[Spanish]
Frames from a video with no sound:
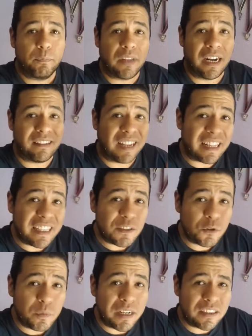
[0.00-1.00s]
tratar de
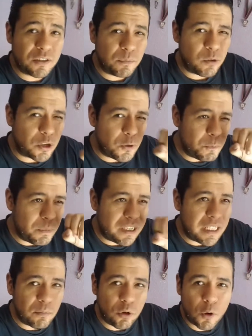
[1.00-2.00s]
subir así como que un
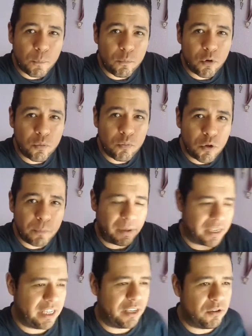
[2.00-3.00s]
mini blog muy, muy
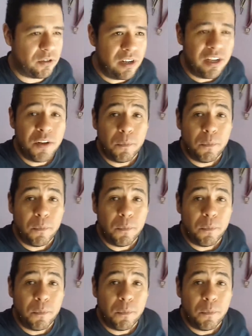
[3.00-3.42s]
pequeño.